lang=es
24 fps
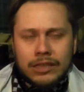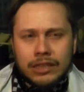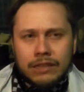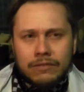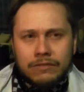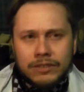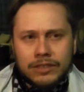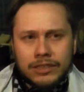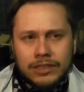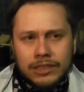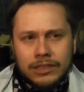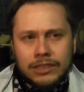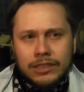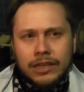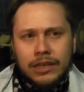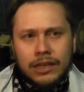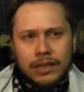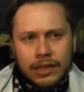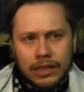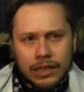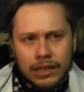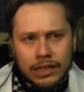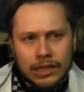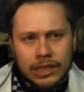hartas
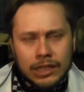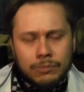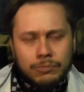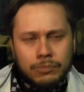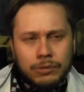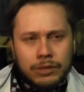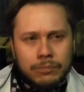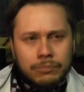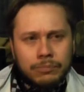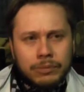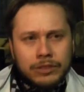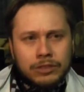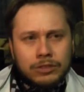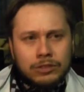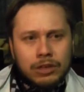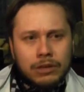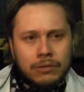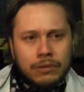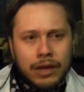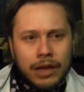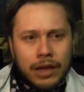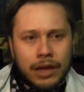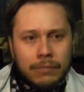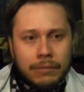visitas, después empezó
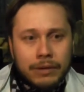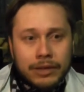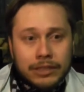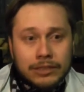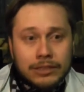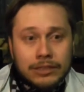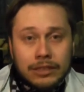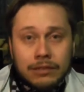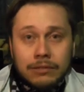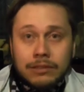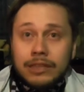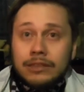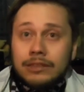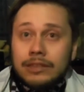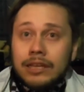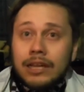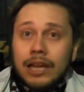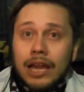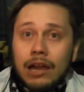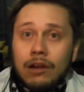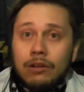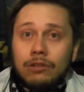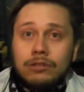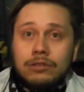a aparecer
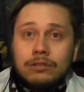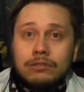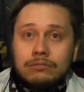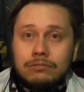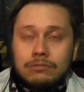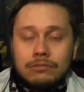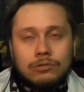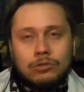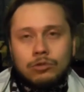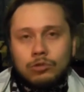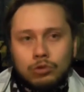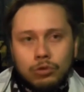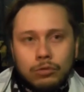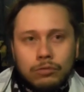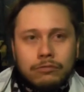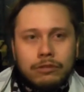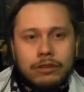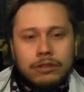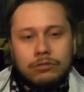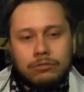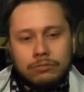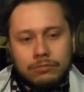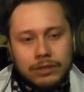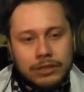destacado en YouTube
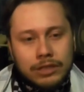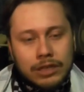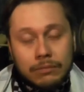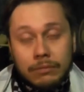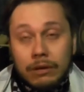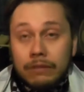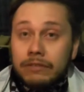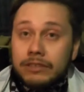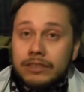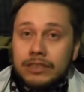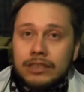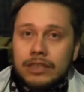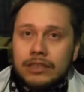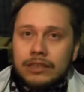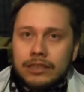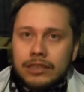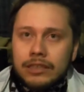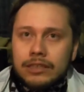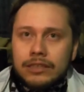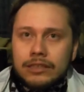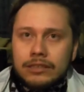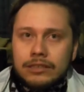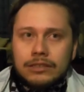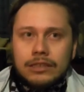cuando mientras más visitas
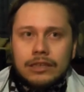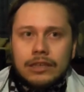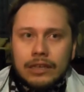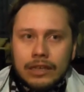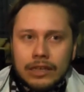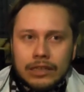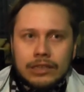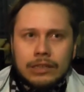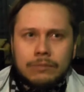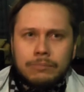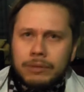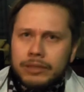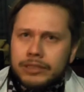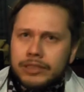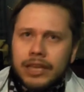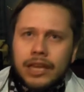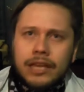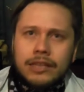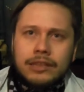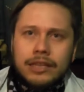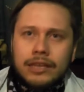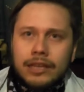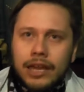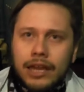tienes, te
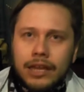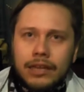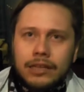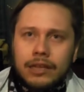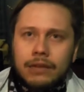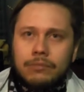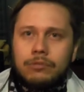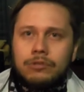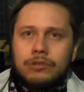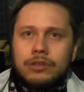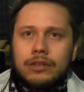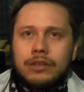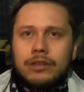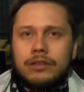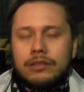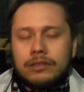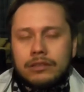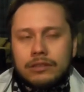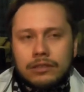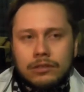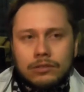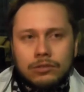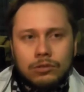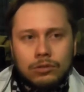empieza a destacar y a poner en
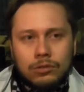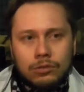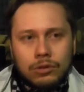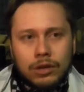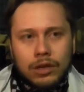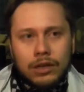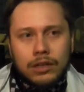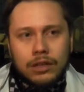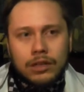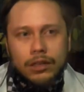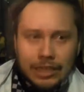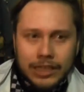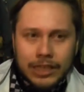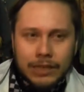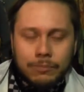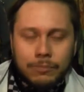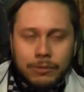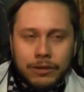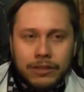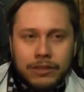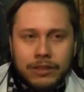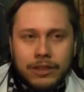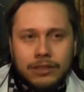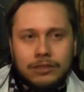distintos lugares. Y
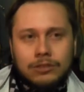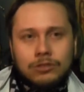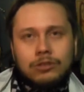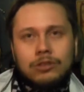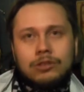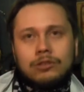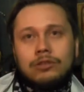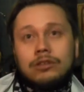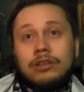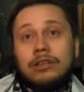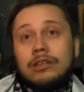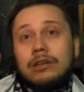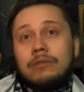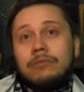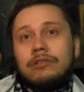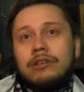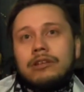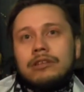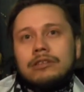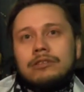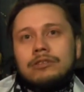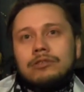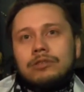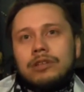después de eso esto le
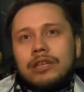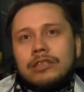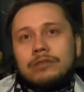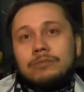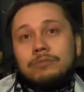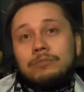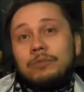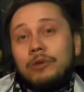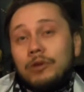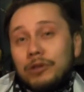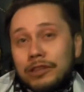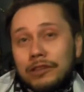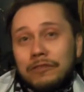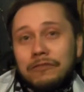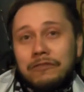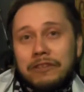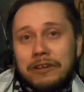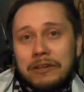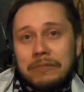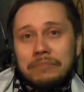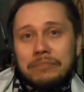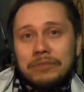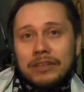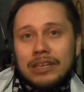llamó la atención a
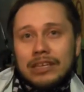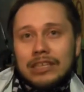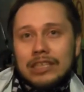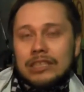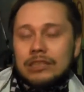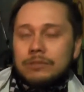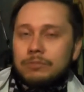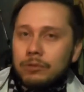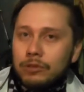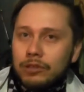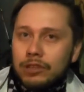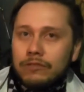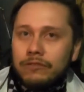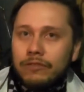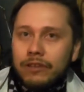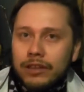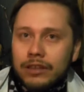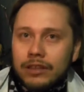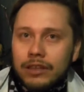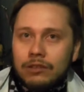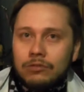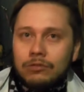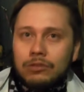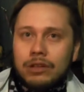Spotify.
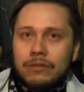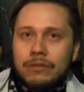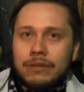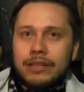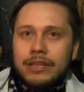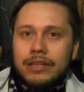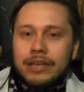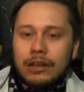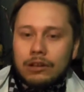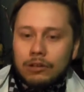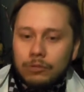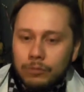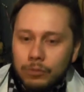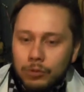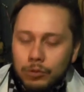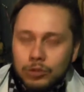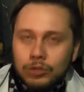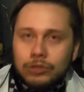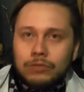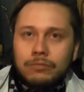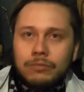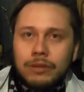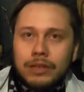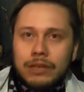Spotify de alguna manera lo
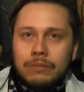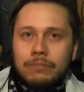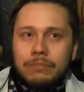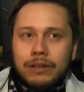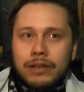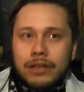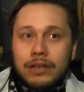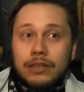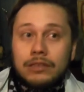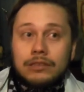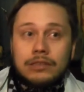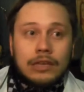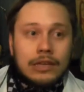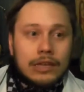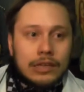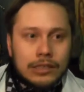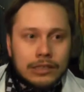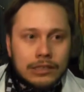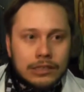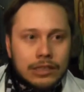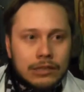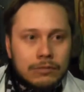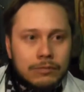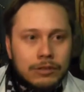puso en varias playlists
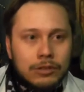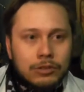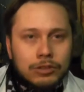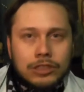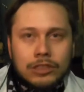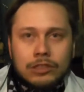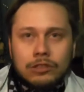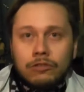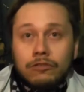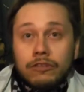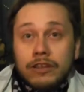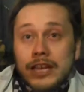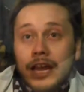y terminó siendo